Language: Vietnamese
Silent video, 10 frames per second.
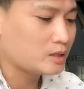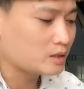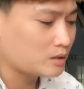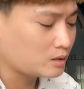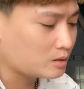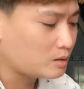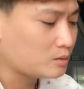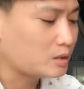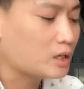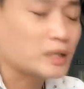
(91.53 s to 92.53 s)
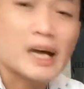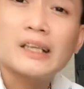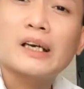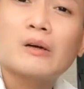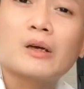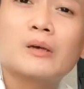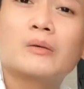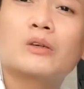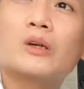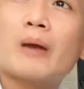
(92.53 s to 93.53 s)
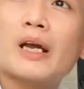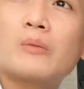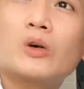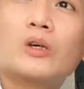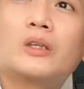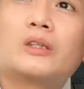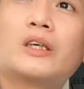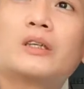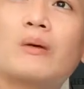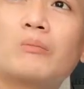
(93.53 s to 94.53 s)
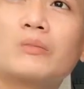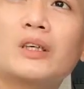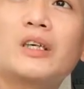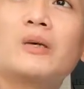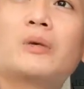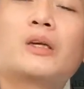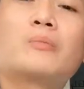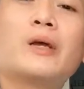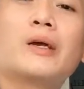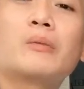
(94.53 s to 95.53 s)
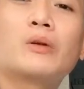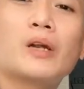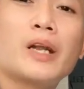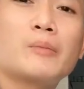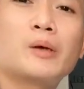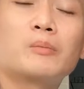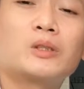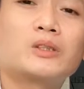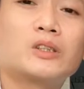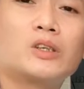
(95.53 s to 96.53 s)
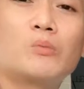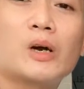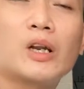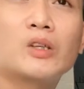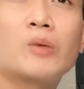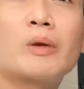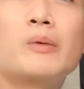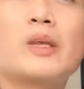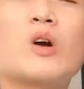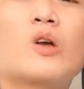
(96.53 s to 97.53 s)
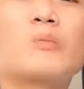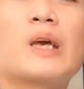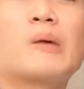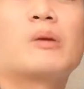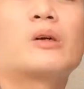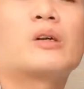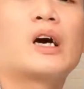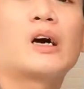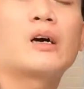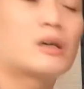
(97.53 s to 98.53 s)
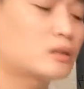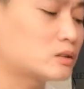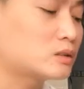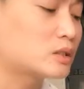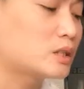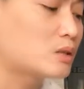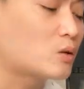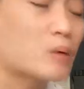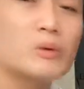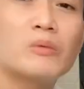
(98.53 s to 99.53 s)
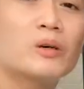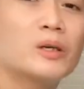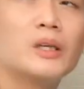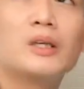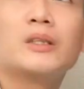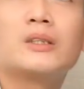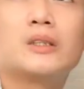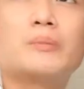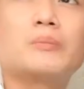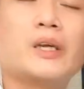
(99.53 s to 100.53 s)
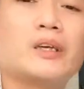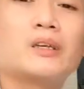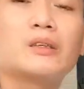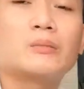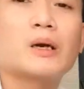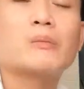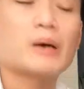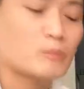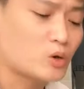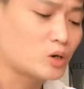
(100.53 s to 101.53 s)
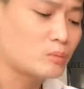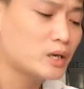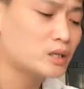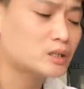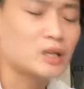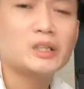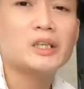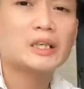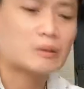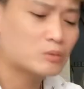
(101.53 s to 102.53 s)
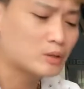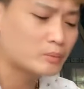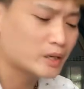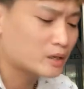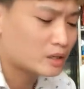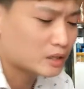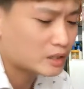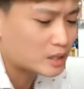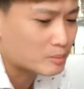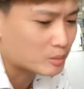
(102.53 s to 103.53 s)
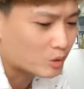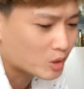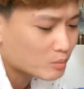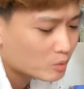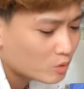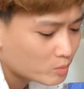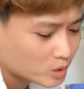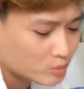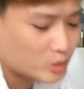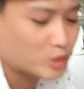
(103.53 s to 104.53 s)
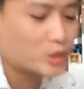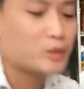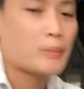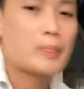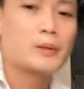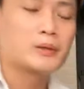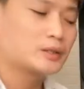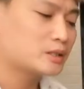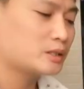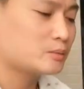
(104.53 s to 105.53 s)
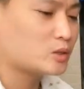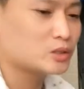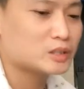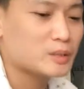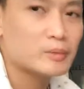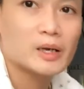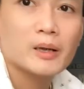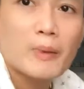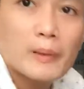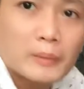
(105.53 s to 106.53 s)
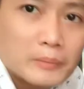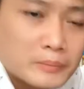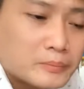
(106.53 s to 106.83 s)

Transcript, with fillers: để để đá vào đặng cho nó mát cho mọi người để phòng những khi mình cúp điện mình có thể đem ra mình sử dụng hoặc là cho mấy đứa nhỏ trong nhà nó đỡ cái độ nóng cho mọi người cúp điện thì bà các bà mọi người cũng biết thời tiết nóng cúp điện là chắc là mệt mỏi lắm mình hết vừa con người thôi thì mọi người xem ha